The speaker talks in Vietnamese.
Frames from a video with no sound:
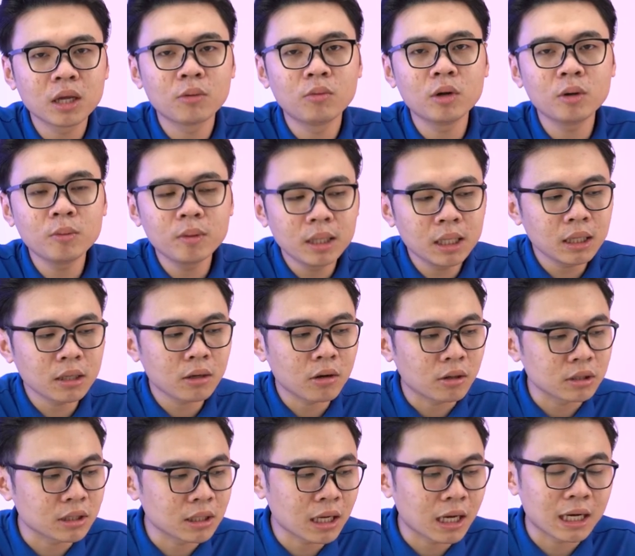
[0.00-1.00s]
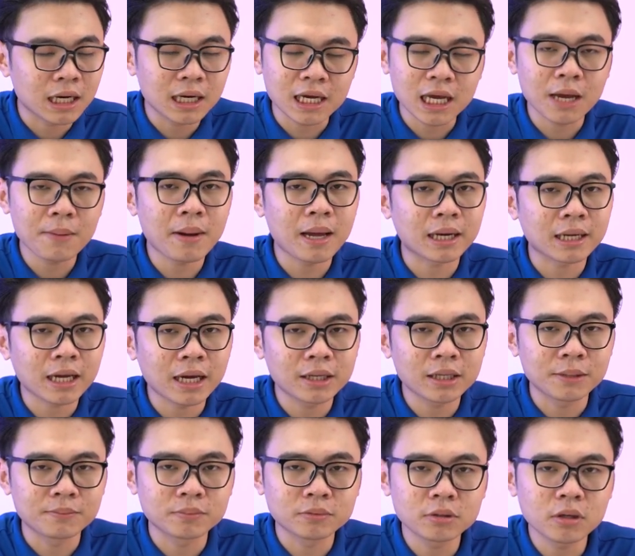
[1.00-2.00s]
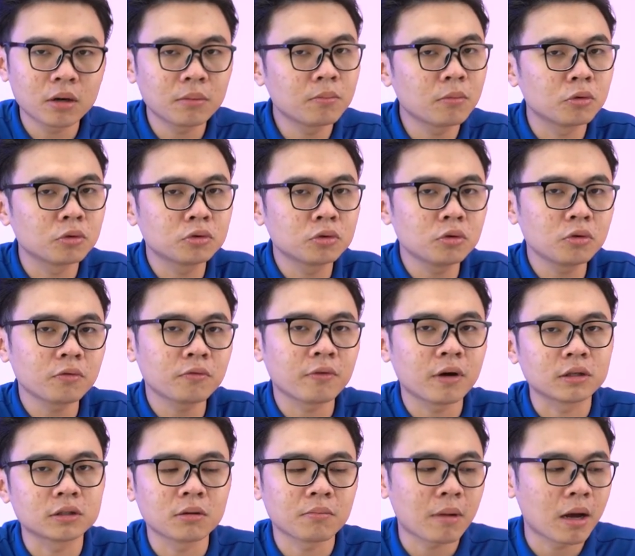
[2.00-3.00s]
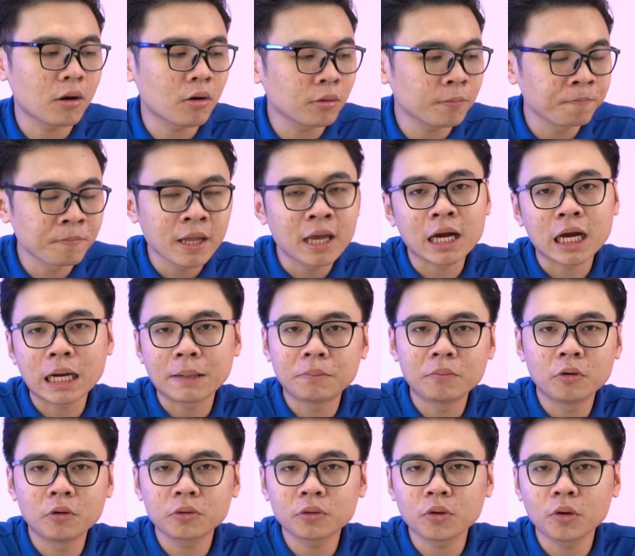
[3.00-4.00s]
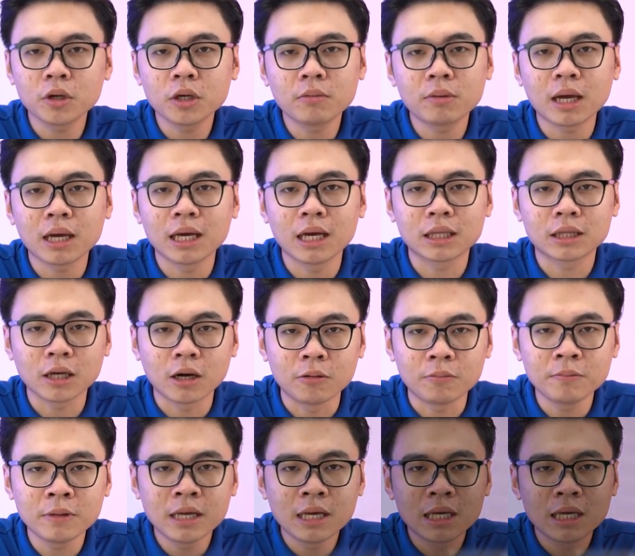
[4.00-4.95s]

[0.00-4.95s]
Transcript: điều lưu ý đó chính là khi các bạn can thiệp sơn một chút vào trong BIOS, các bạn muốn tối ưu lại hệ thống